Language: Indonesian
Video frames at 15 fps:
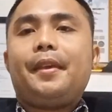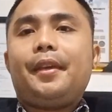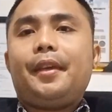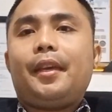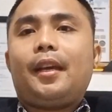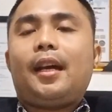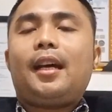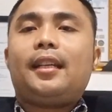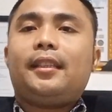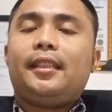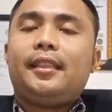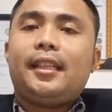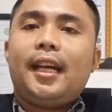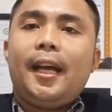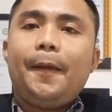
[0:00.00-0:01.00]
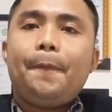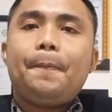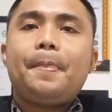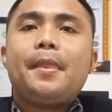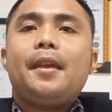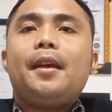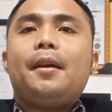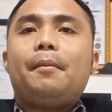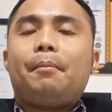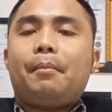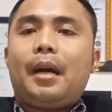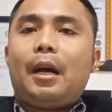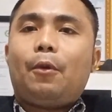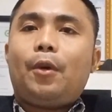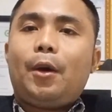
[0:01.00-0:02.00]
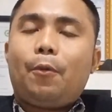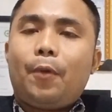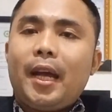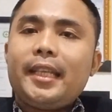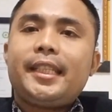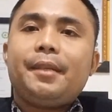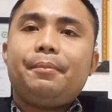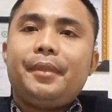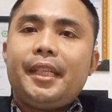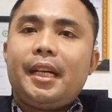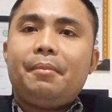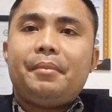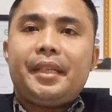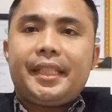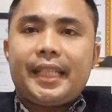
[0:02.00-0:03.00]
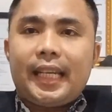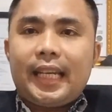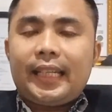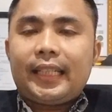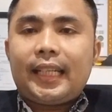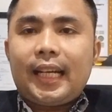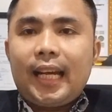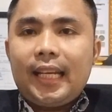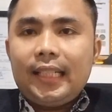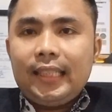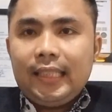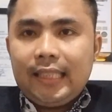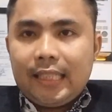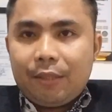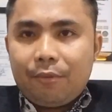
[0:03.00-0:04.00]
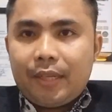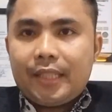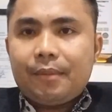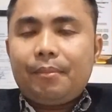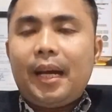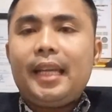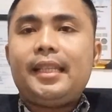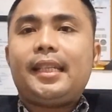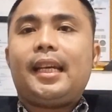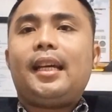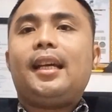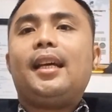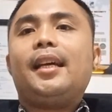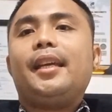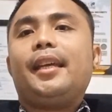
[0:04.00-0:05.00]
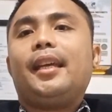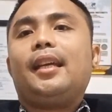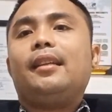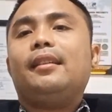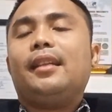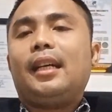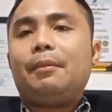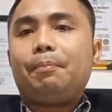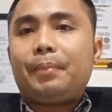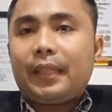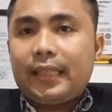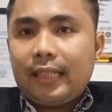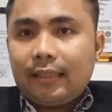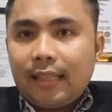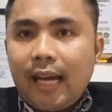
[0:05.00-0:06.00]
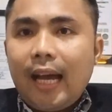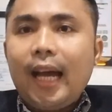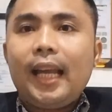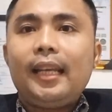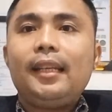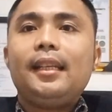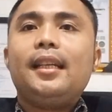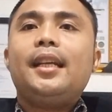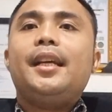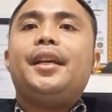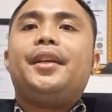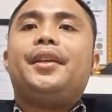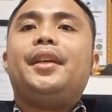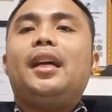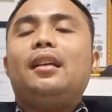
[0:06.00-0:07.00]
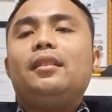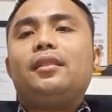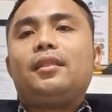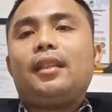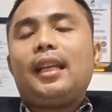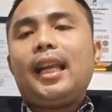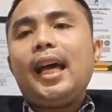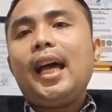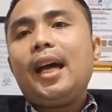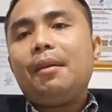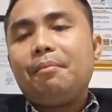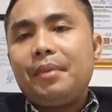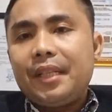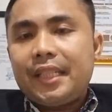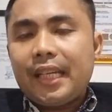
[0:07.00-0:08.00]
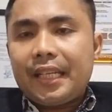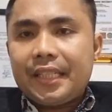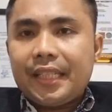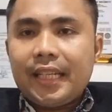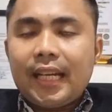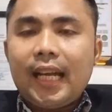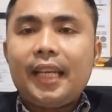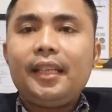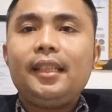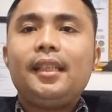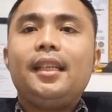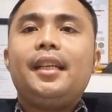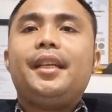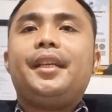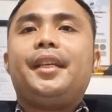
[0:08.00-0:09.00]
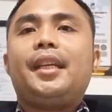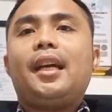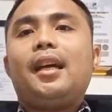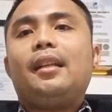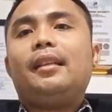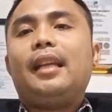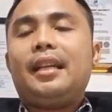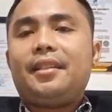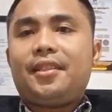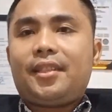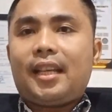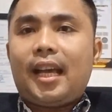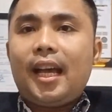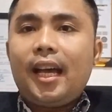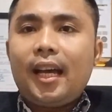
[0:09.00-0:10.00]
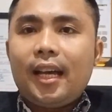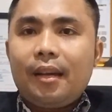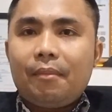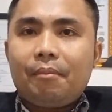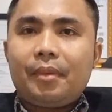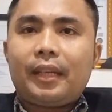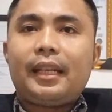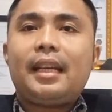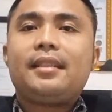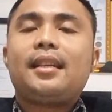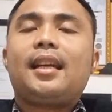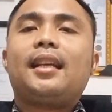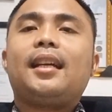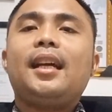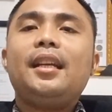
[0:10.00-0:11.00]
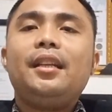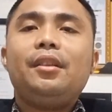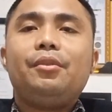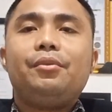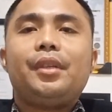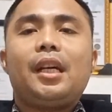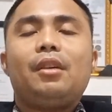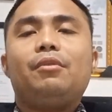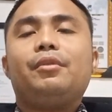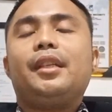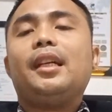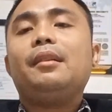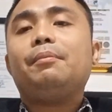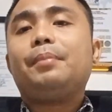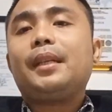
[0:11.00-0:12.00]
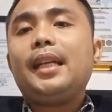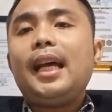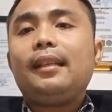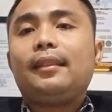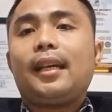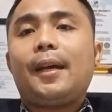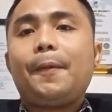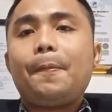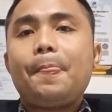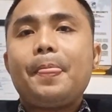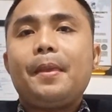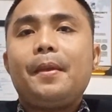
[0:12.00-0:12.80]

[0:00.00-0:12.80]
Ya, artinya bahwa wajib dia menjalankan kewajibannya ya dengan pernyataan yang telah menjanjikan ya dan sah berdasarkan undang-undang perdata